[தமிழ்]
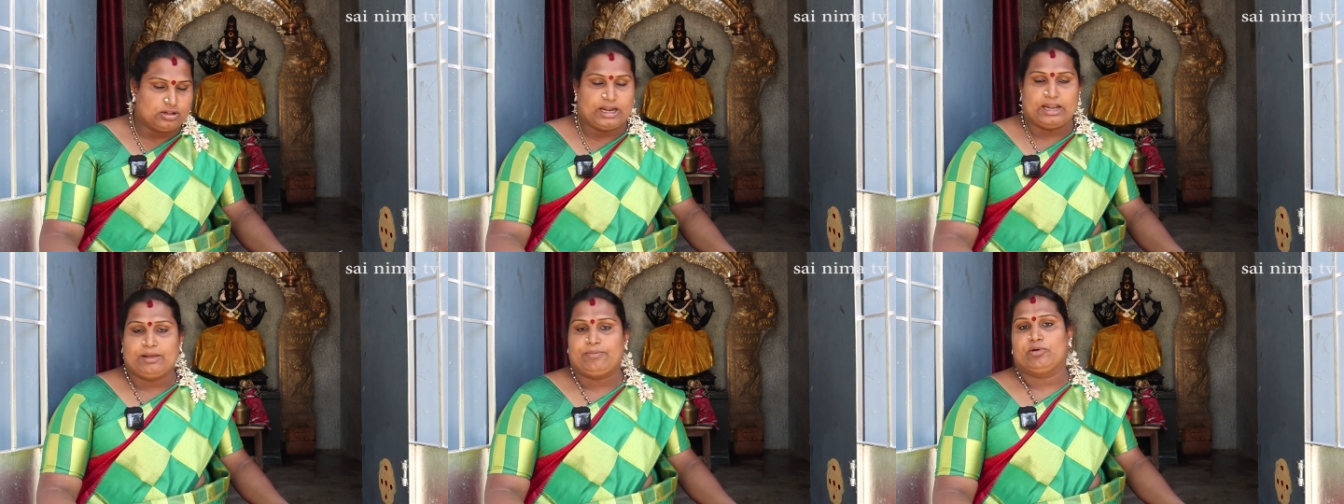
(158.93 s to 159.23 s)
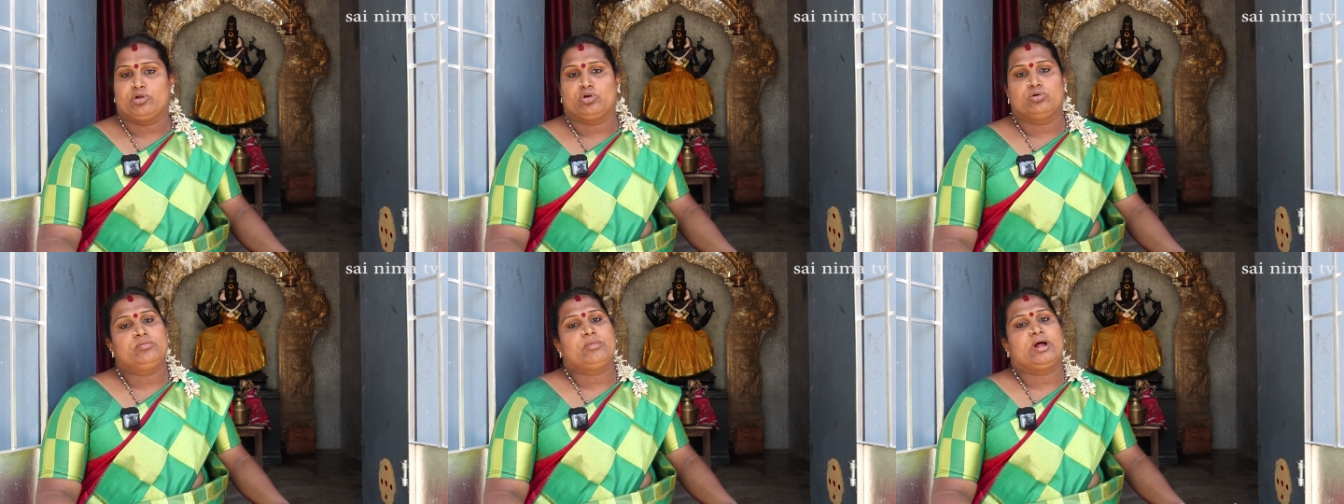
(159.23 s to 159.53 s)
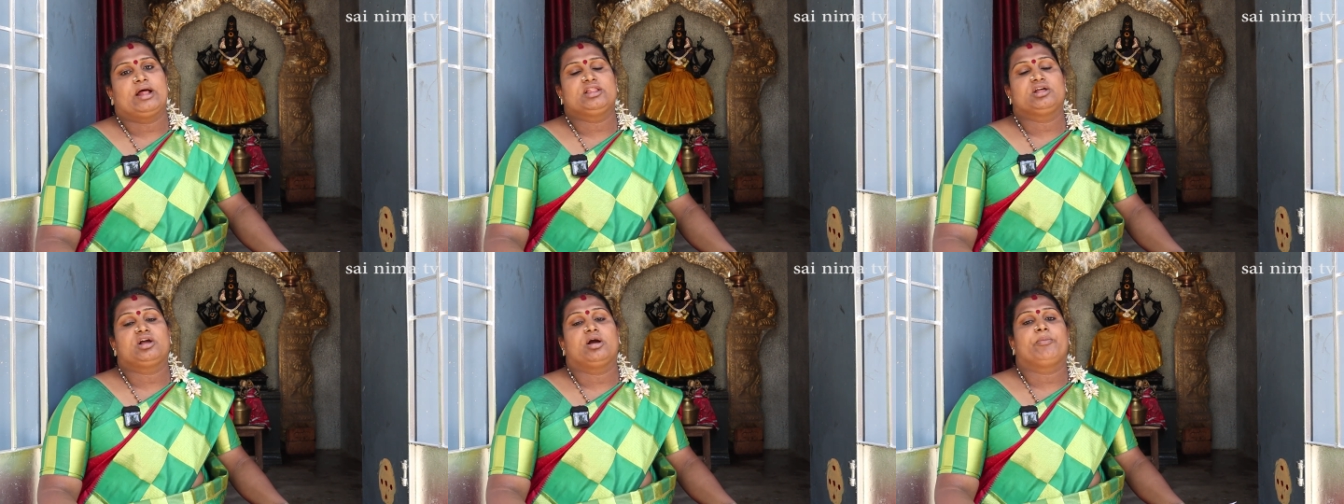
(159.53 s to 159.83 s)

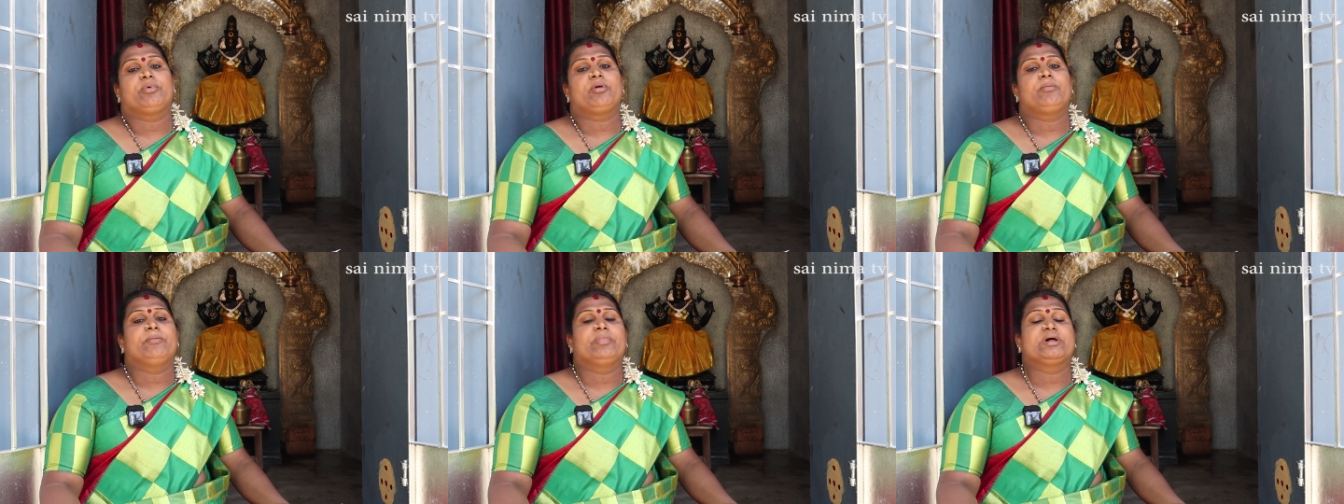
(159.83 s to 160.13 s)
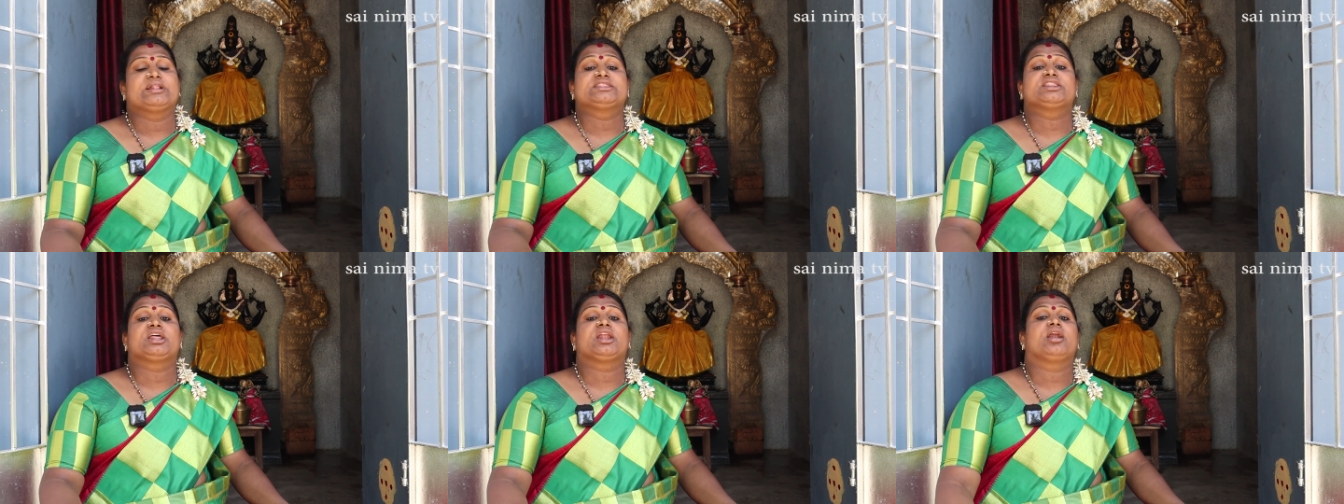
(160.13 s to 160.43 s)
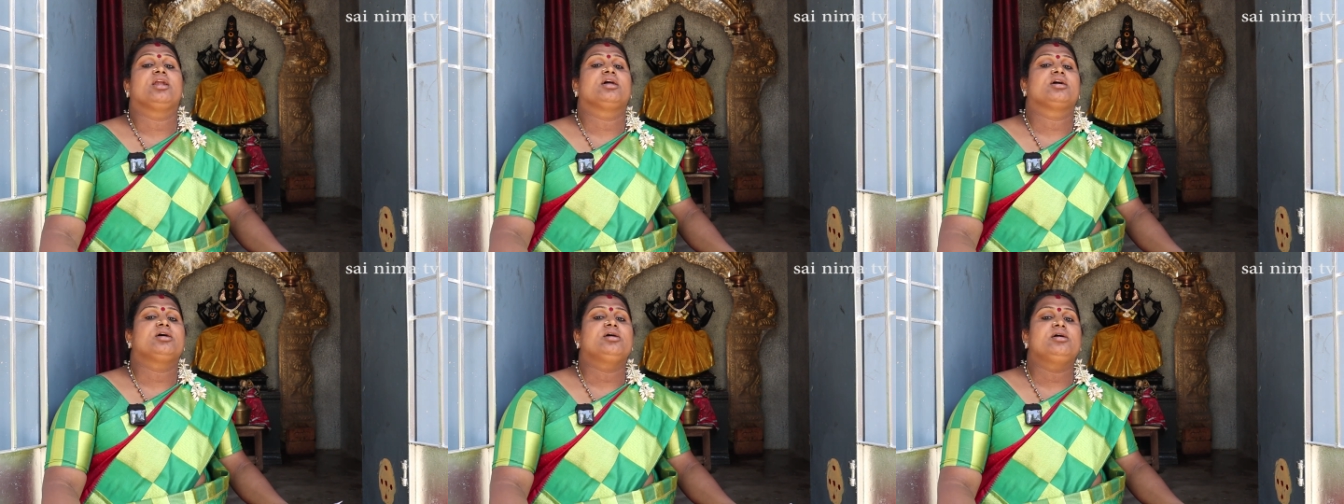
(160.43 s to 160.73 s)
நடைபெறும் அதுக்கப்புறம்
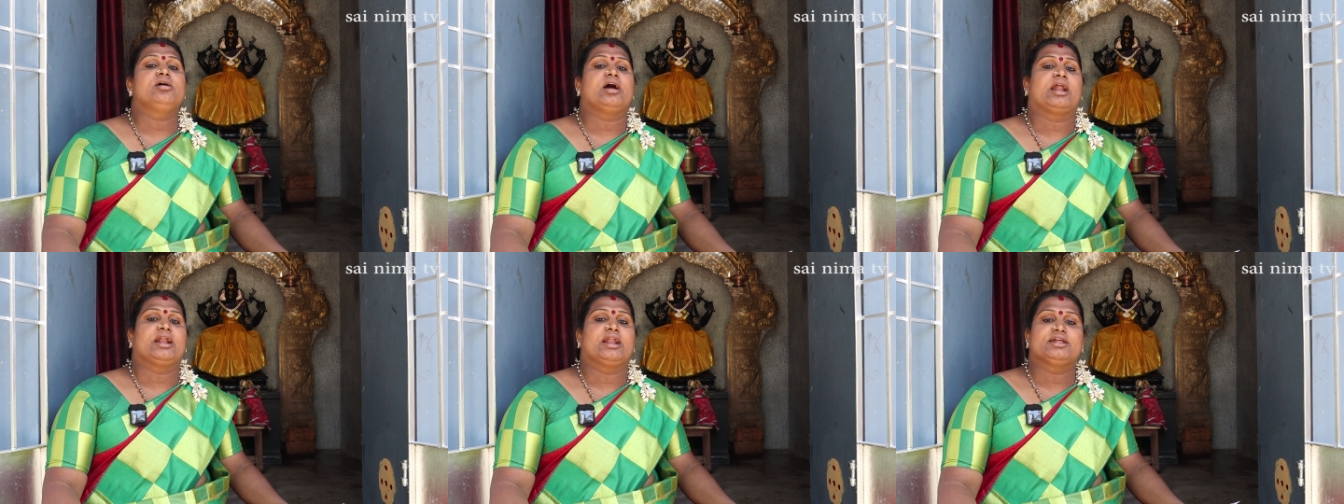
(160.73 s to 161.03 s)
பக்தர்களுக்கு